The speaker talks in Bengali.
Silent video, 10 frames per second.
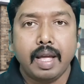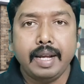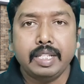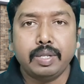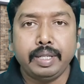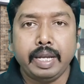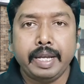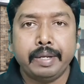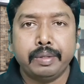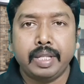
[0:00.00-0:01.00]
একই সঙ্গে
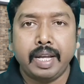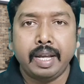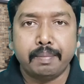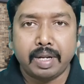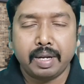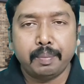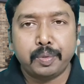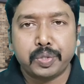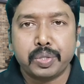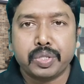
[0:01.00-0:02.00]
এই অধ্যায়ে আমরা
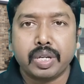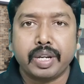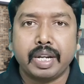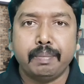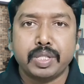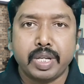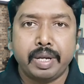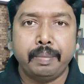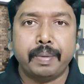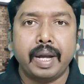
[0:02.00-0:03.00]
প্রশংসা করার
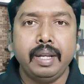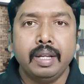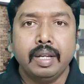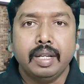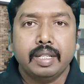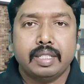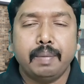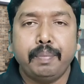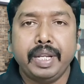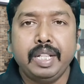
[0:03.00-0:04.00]
বিষয়েও পাই যে
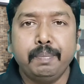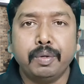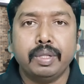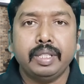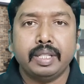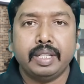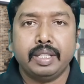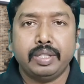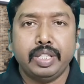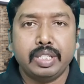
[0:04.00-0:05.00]
পেরিতপল তিনি
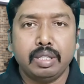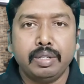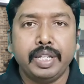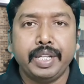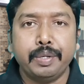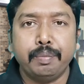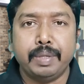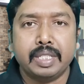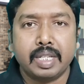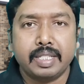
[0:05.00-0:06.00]
থিসলনিকীয়
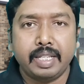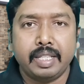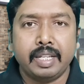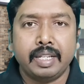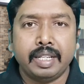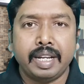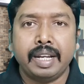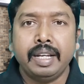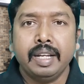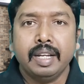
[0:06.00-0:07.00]
বিশ্বাসীদের নিয়ে
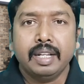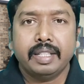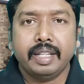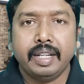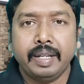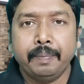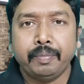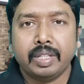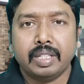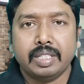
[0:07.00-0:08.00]
তিনি
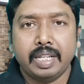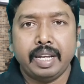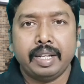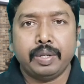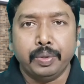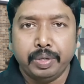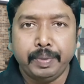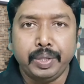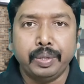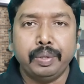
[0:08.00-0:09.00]
যে
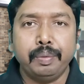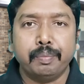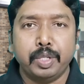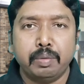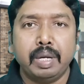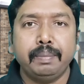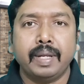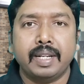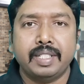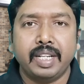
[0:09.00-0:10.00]
গর্বিত মনোভাব
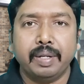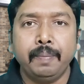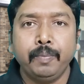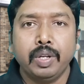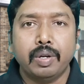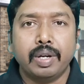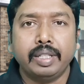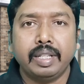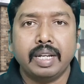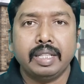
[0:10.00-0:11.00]
তার ছিল
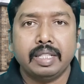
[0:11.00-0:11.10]
অর্থাৎ